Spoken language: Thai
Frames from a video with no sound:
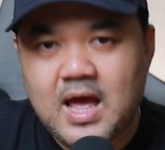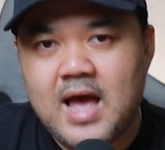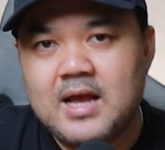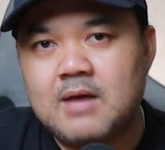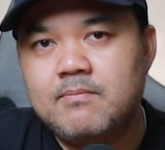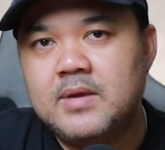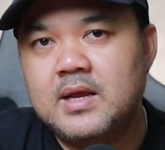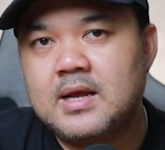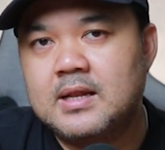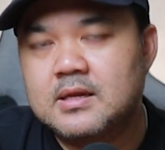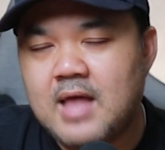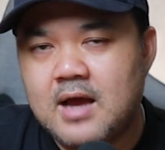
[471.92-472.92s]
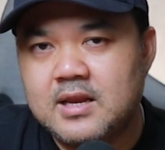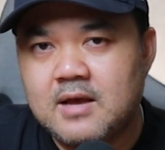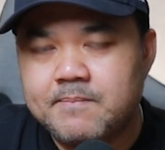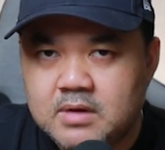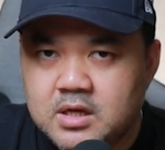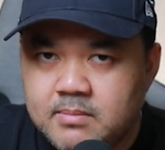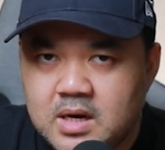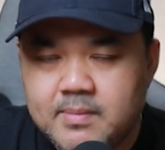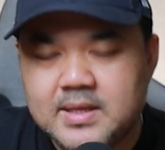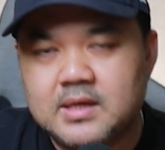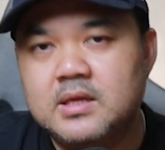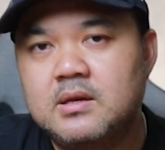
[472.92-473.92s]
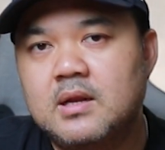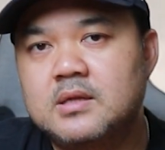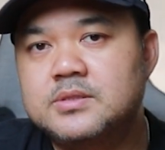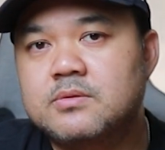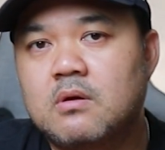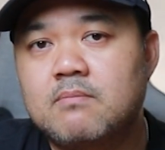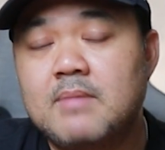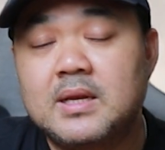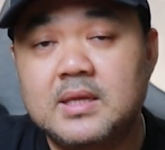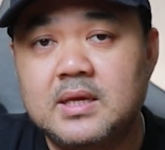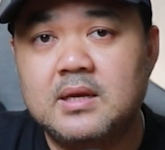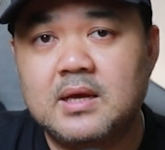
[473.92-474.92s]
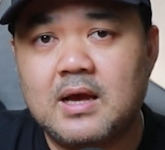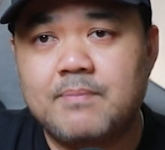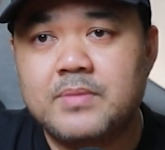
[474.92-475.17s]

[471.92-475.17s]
สุดท้ายครับ เหตุการณ์ต่างๆเนี่ยมันก็ไม่ได้เป็นอย่างที่เดนนิสรอดแมนคิดนะค